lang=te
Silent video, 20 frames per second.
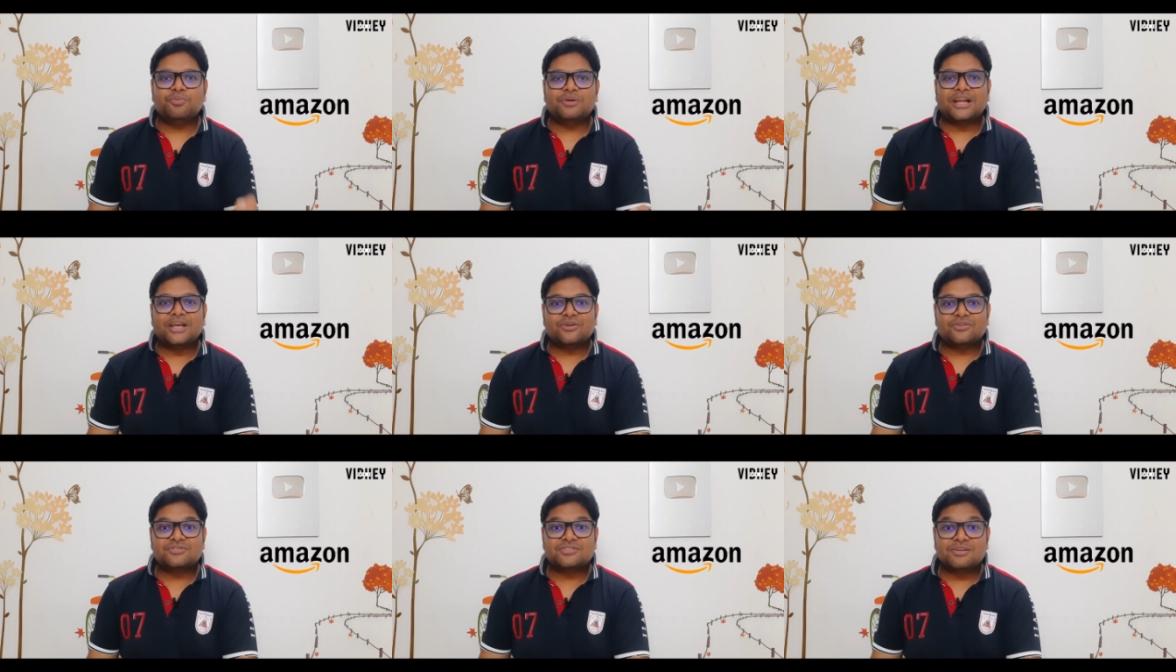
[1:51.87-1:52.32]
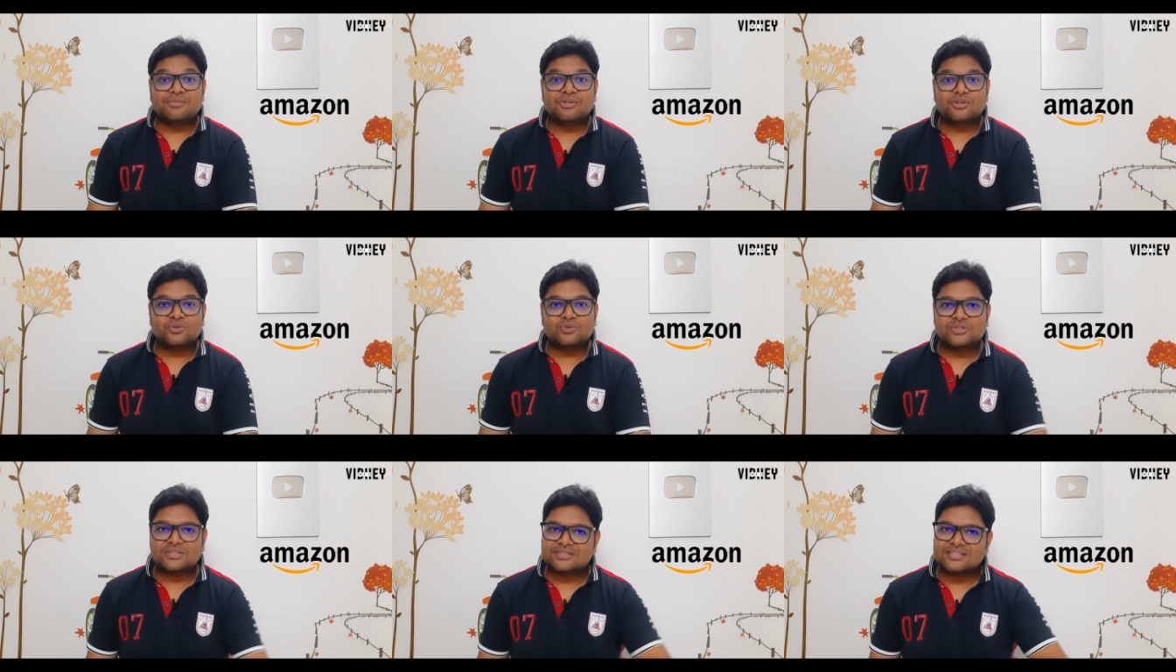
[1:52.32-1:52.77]
ఇప్పుడు నాకు స్క్రీన్ మీద
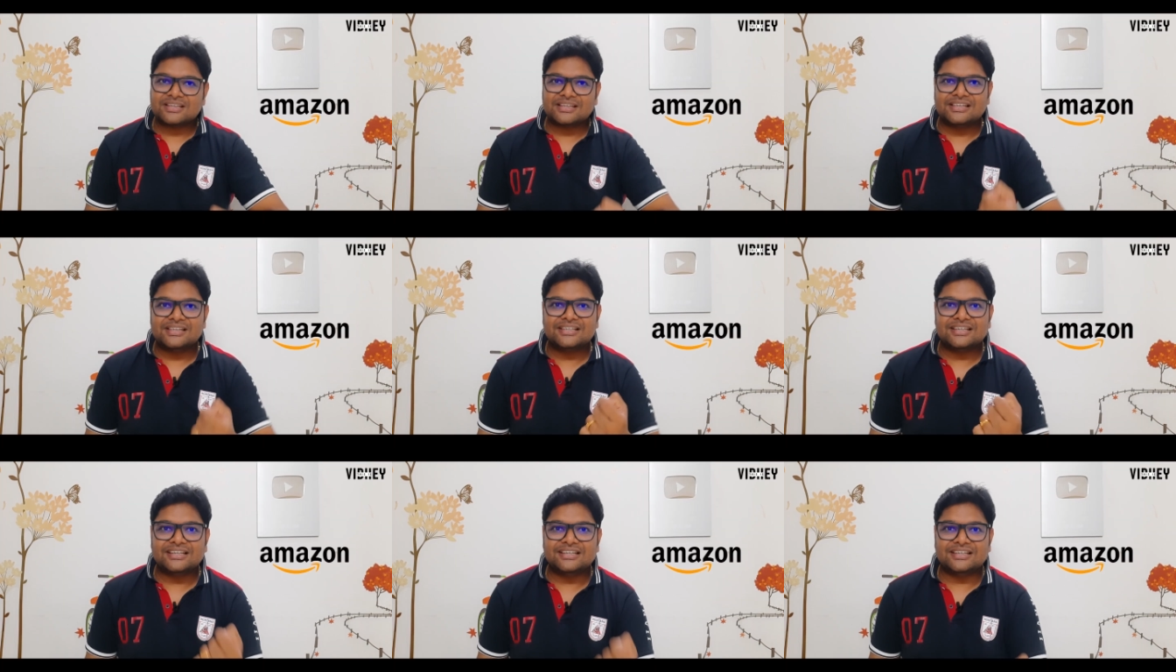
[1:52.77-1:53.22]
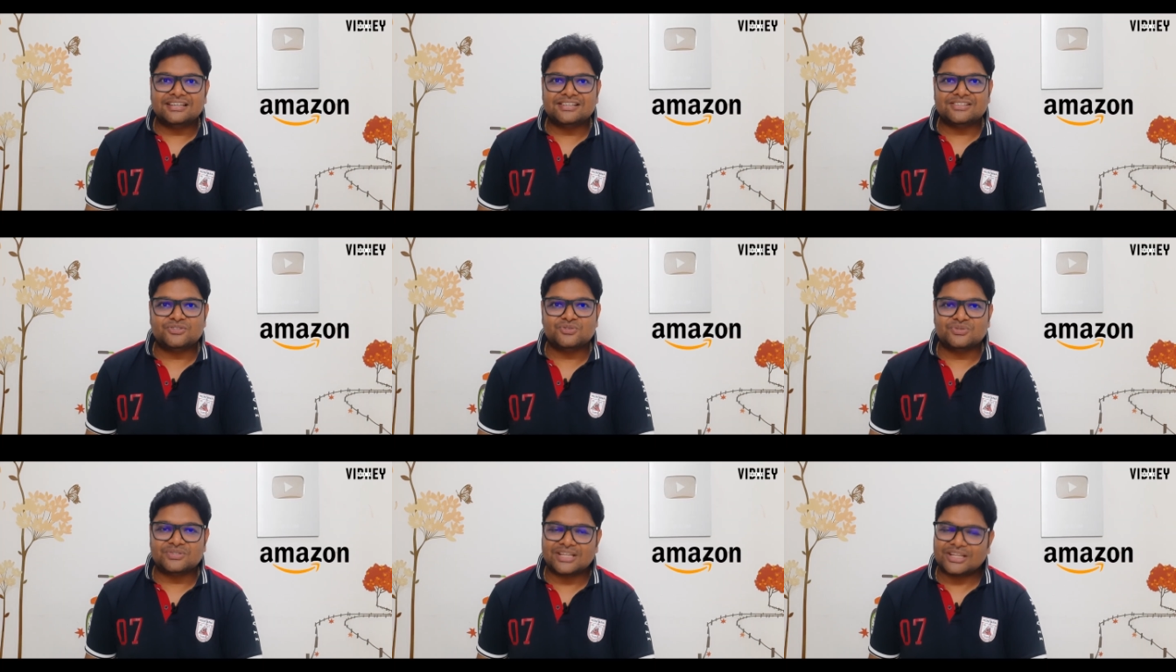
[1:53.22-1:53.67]
వచ్చేసి క్లియర్గా
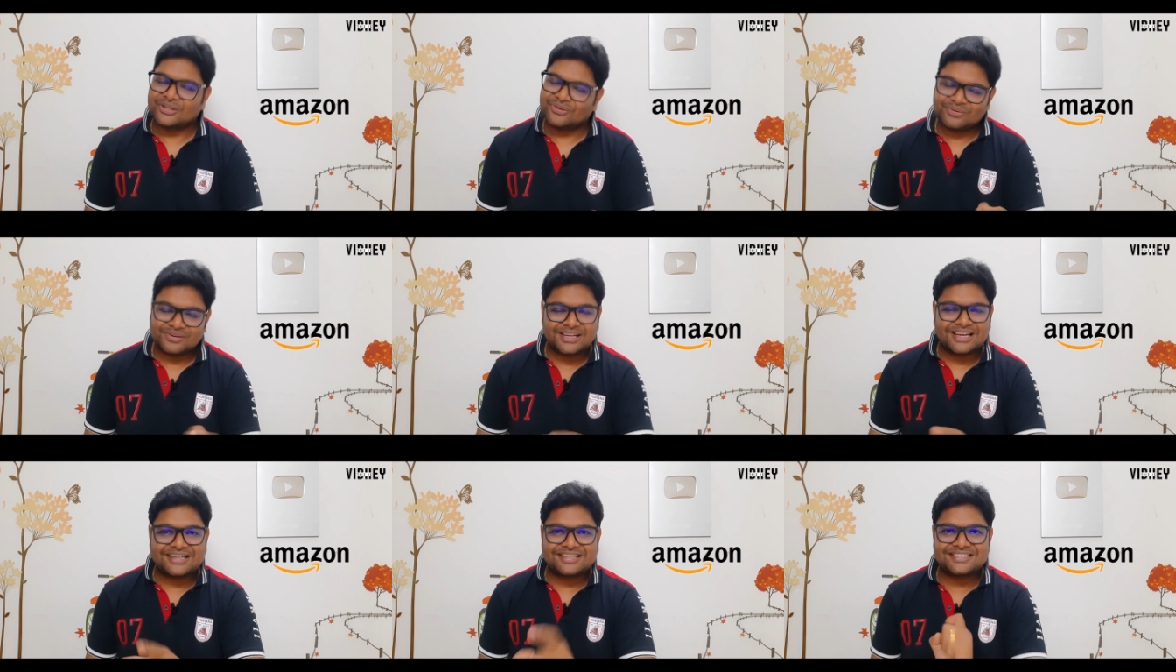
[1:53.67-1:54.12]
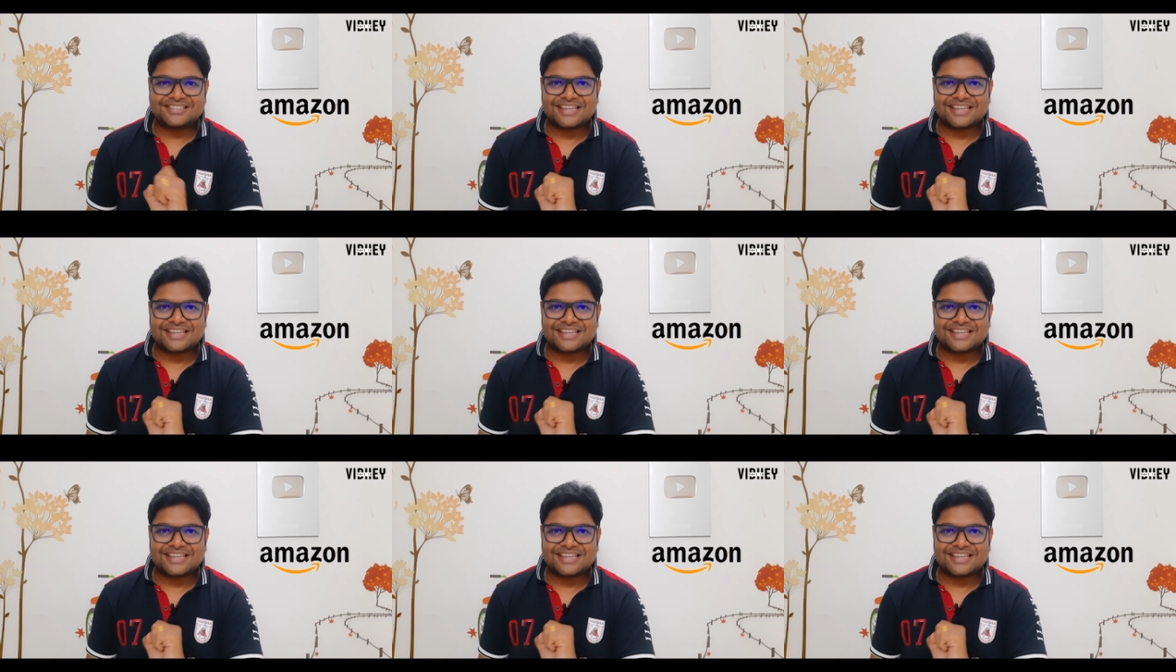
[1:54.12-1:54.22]
డీటెయిల్స్ చూసేద్దాం లెట్